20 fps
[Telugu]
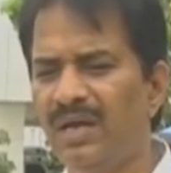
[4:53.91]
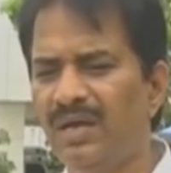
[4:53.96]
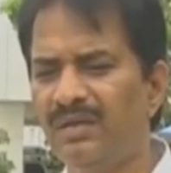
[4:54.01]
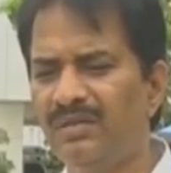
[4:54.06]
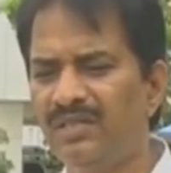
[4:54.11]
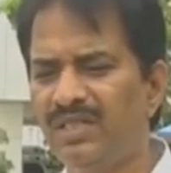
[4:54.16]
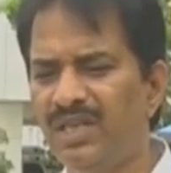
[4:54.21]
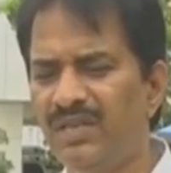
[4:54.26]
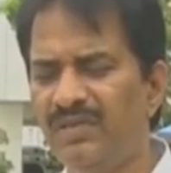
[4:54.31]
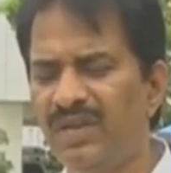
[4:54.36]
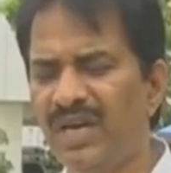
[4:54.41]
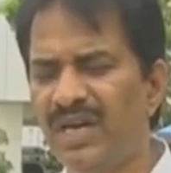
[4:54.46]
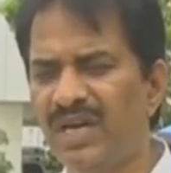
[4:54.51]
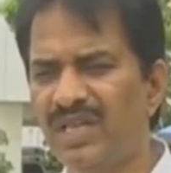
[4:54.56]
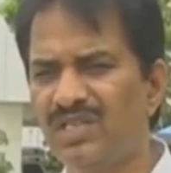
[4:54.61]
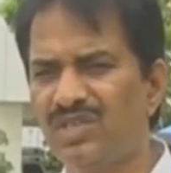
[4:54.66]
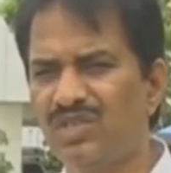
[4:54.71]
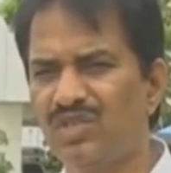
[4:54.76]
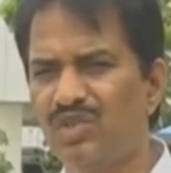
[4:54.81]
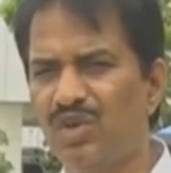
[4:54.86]
శ్రీ
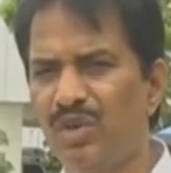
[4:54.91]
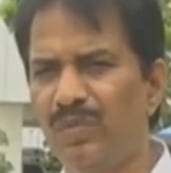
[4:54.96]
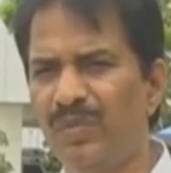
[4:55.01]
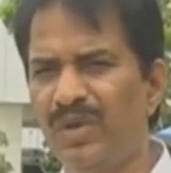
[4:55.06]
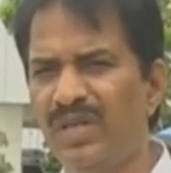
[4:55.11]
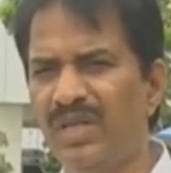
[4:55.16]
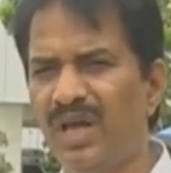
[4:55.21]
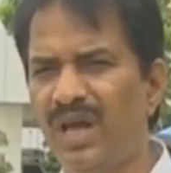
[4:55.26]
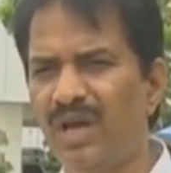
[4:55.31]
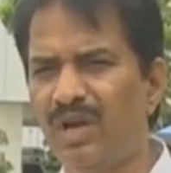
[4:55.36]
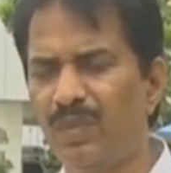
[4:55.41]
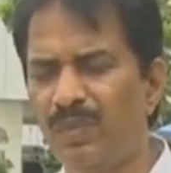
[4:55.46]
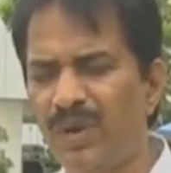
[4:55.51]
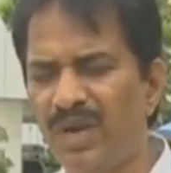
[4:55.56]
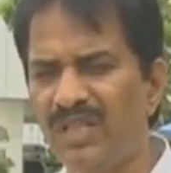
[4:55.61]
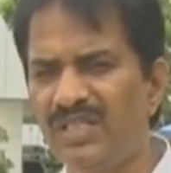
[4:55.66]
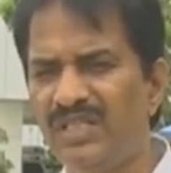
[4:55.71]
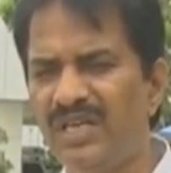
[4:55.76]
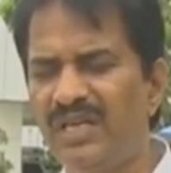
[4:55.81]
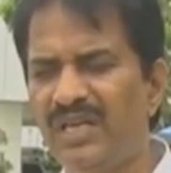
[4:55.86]
వెంకటేశ్వర స్వామి మీద ఆరోపణలు
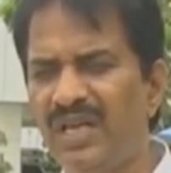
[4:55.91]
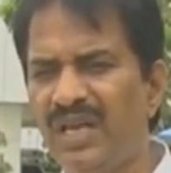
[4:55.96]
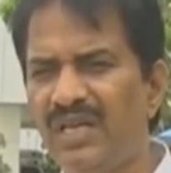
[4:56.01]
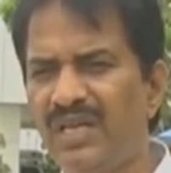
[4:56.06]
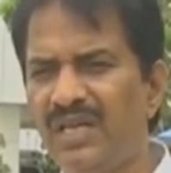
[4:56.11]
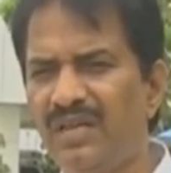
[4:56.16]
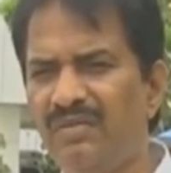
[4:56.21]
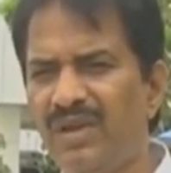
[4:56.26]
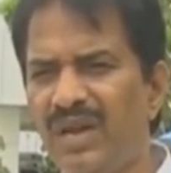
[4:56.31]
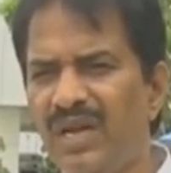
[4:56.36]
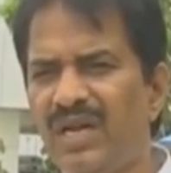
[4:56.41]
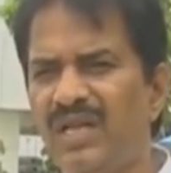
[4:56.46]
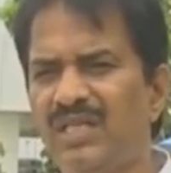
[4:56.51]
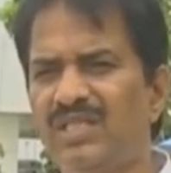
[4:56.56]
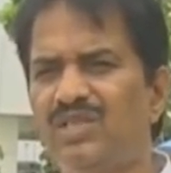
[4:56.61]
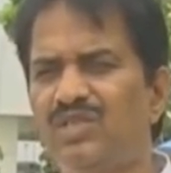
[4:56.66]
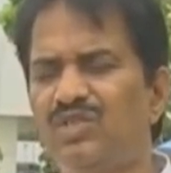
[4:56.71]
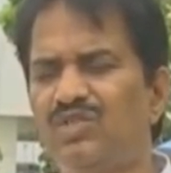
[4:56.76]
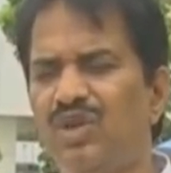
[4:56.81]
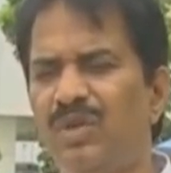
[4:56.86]
చేయడానికి వెంకటేశ్వర
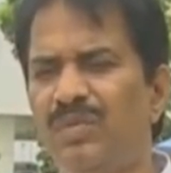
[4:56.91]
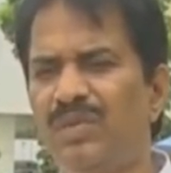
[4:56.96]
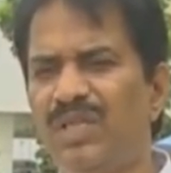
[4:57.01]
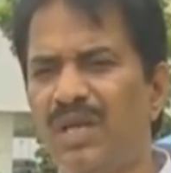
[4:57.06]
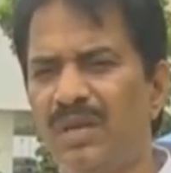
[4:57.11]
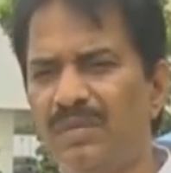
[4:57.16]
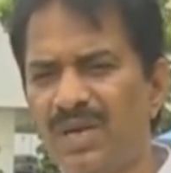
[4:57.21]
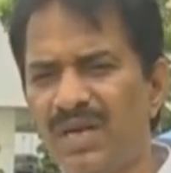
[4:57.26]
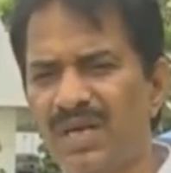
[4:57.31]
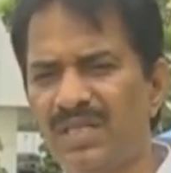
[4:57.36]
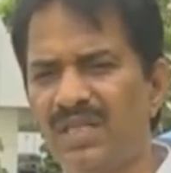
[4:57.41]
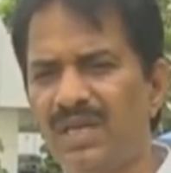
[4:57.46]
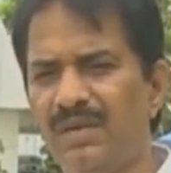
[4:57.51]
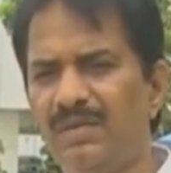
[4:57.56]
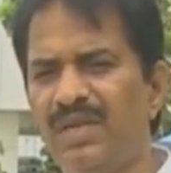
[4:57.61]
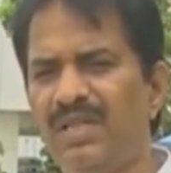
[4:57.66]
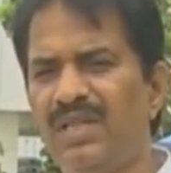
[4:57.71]
స్వామి ధర్మకర్తల మీద